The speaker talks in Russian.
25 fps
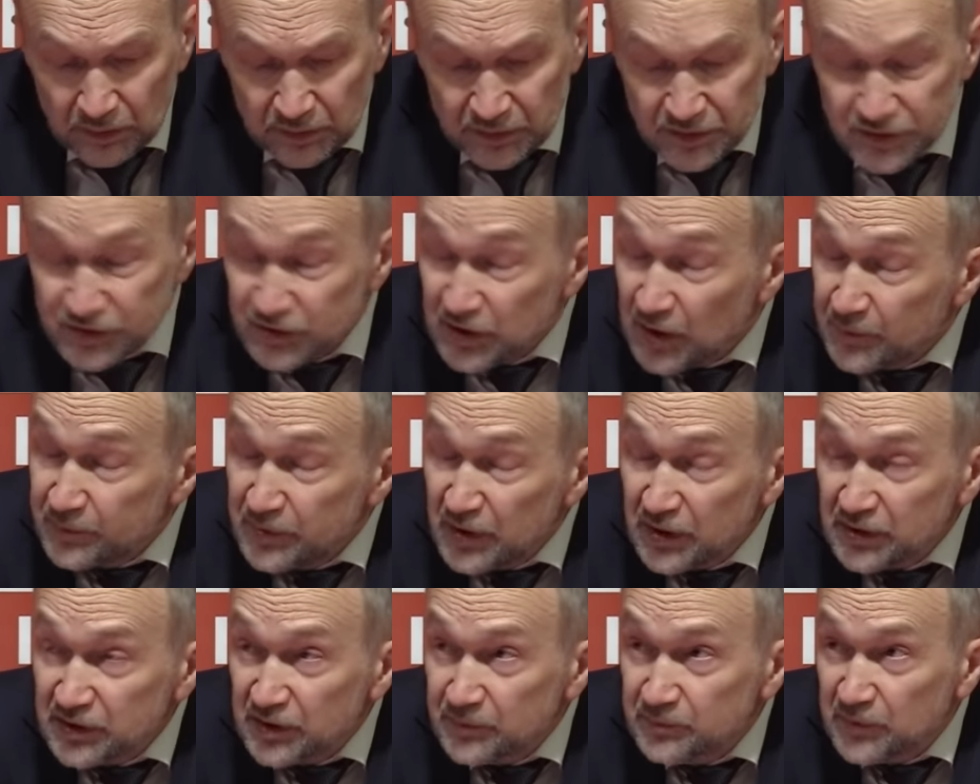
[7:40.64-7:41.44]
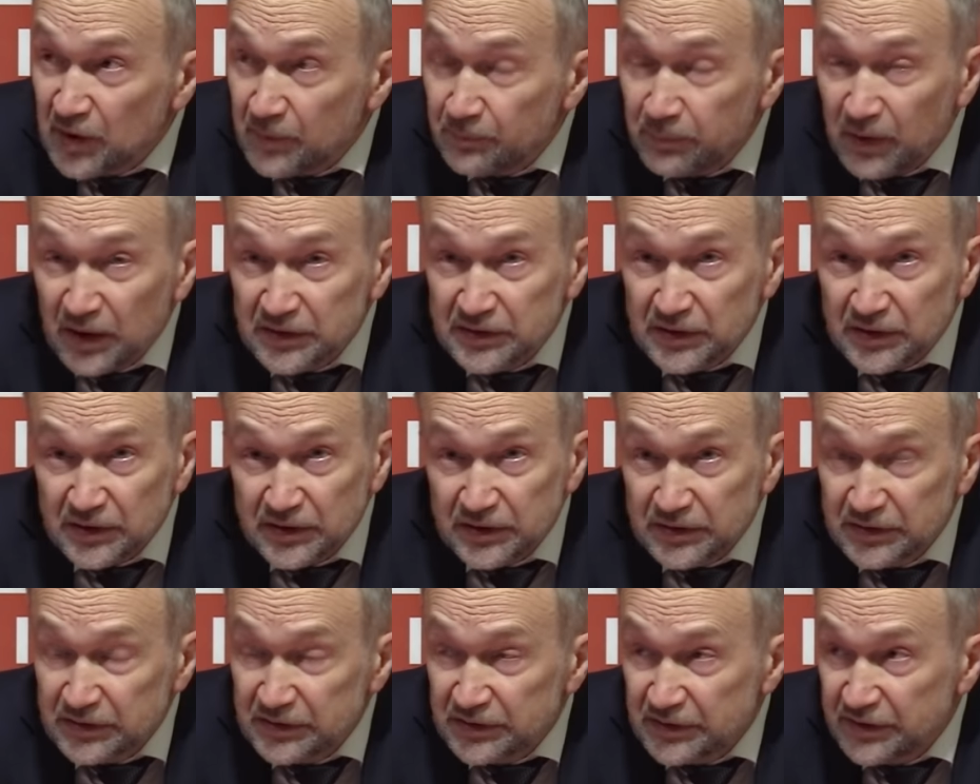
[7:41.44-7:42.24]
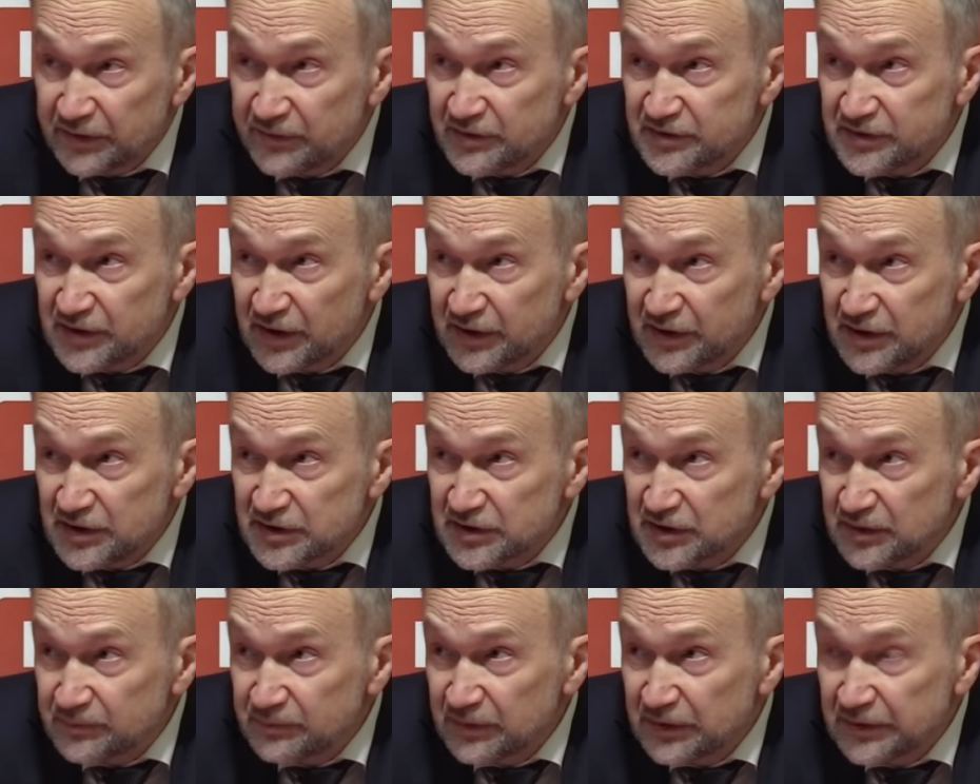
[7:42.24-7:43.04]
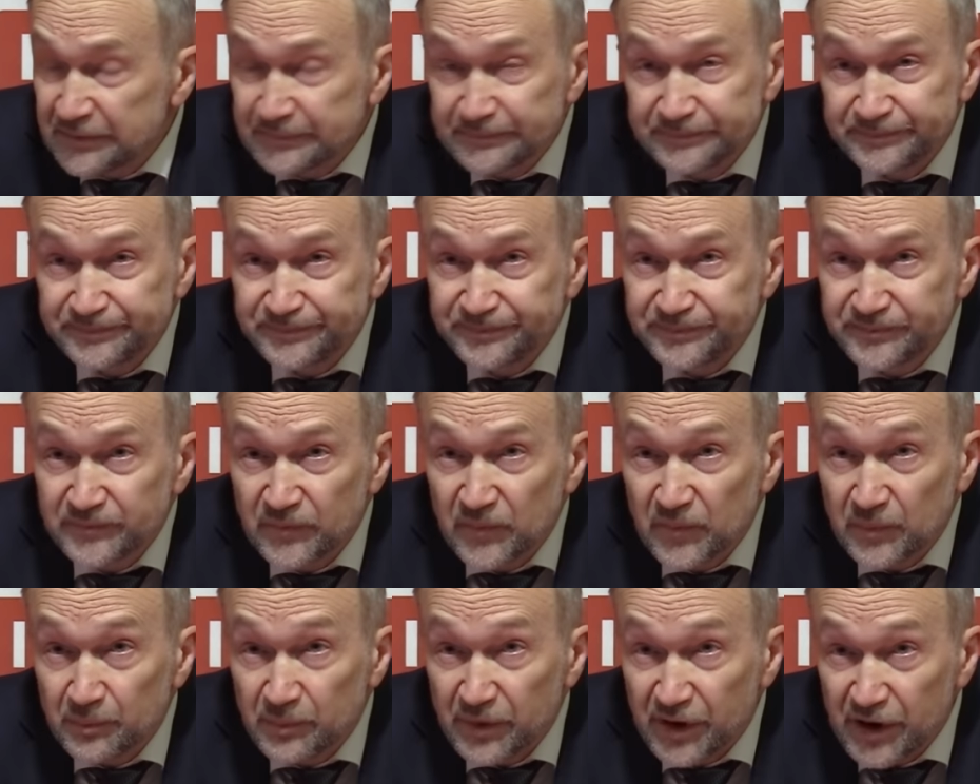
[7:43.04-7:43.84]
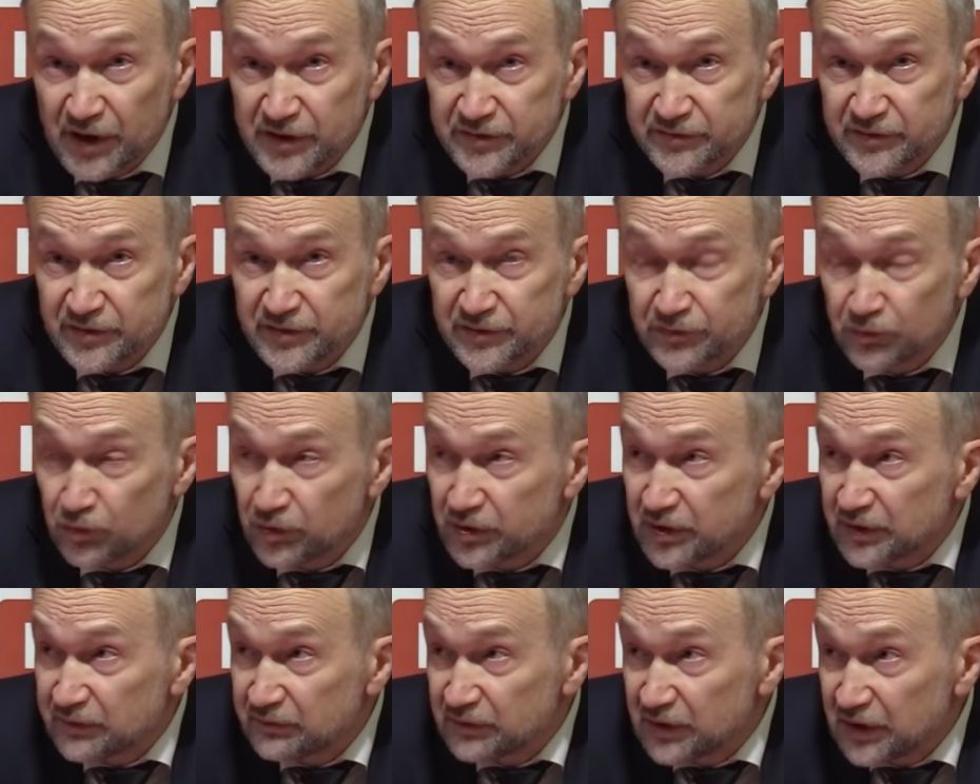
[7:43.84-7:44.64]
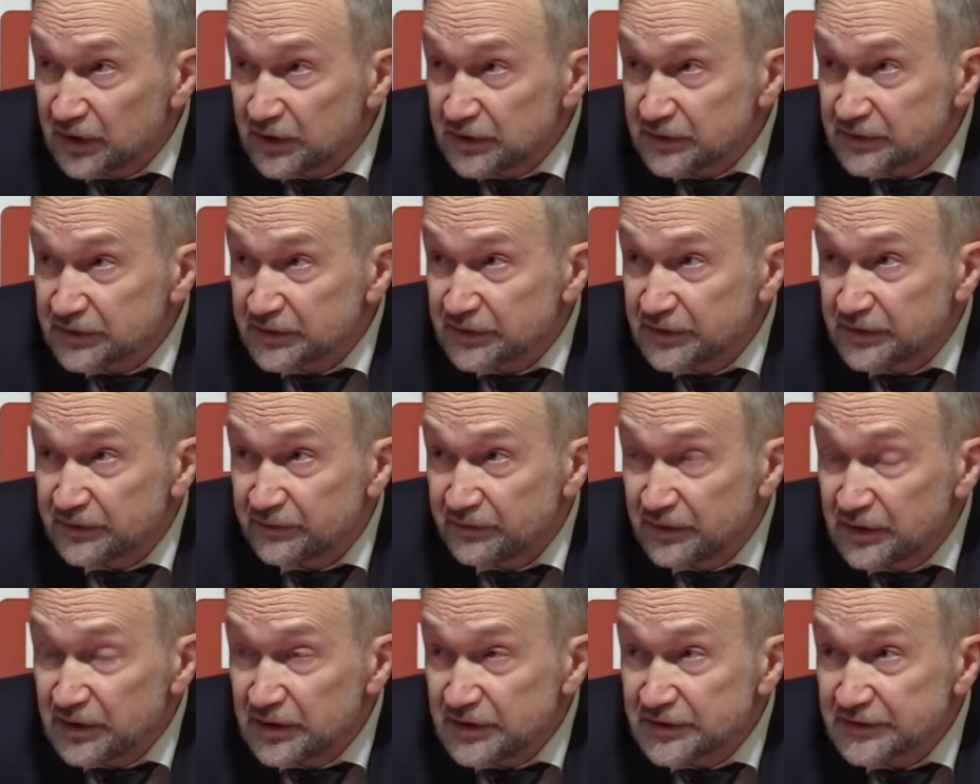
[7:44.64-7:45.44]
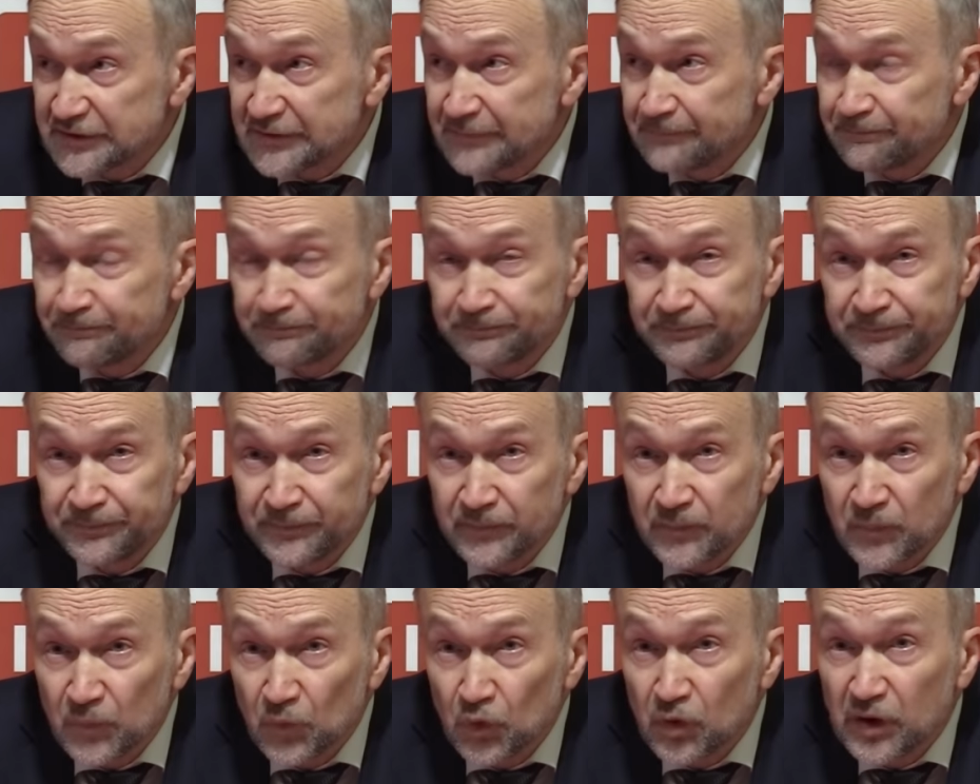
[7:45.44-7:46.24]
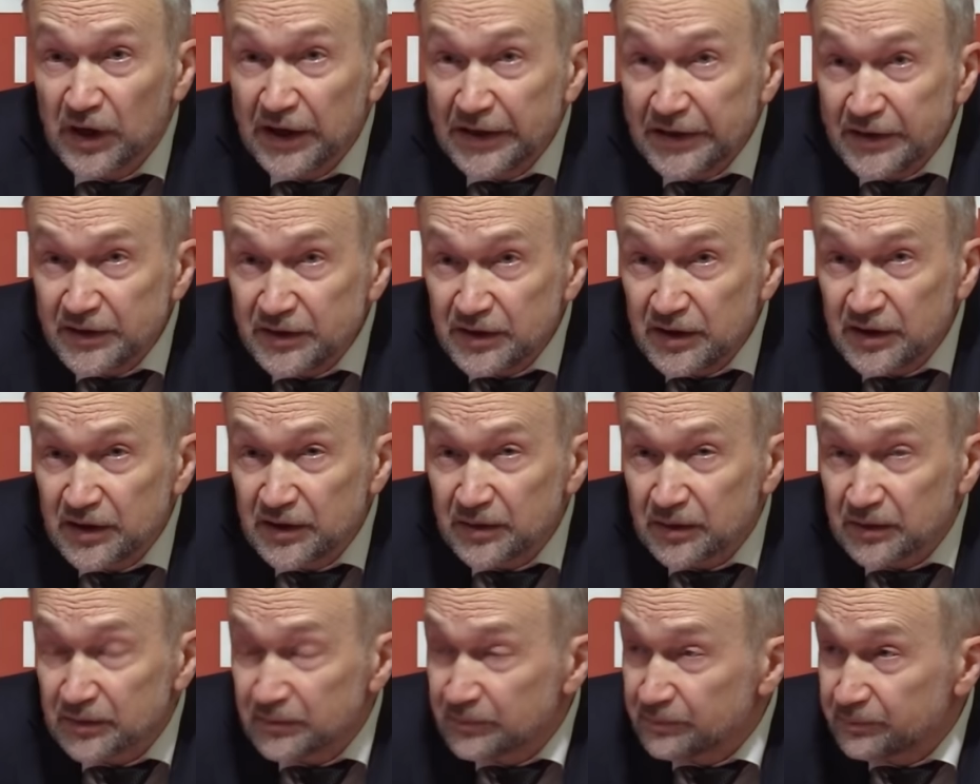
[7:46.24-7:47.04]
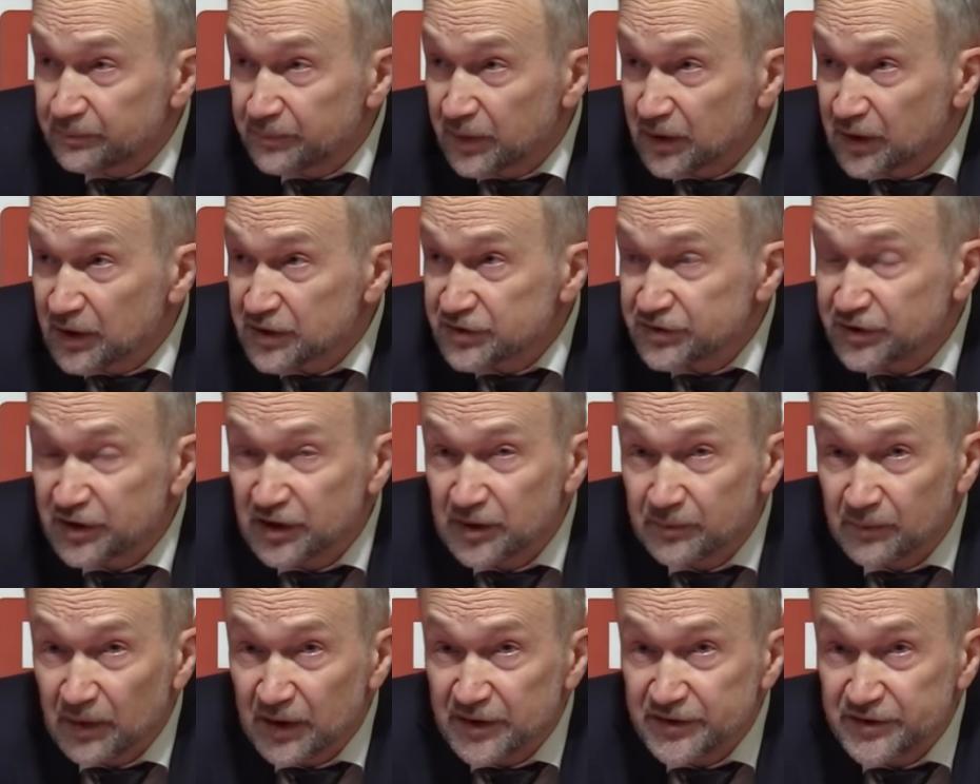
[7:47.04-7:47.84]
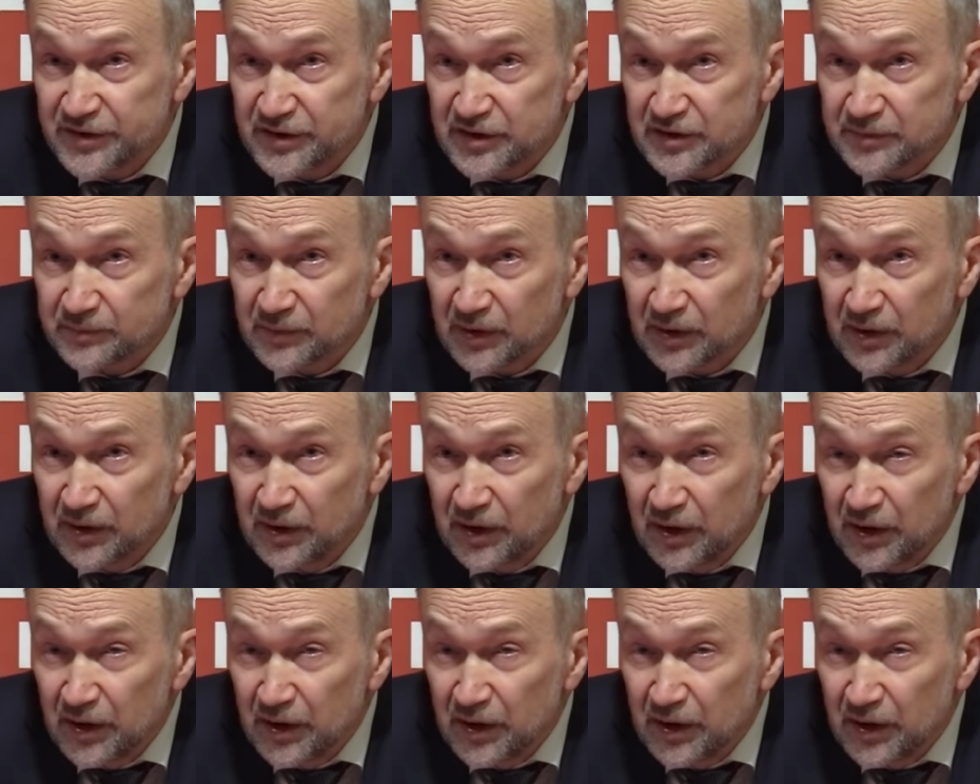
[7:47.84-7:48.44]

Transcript: Значит, объектом нападок ревизионистам прежде всего являлись, явились ну, коренные положения марксизма.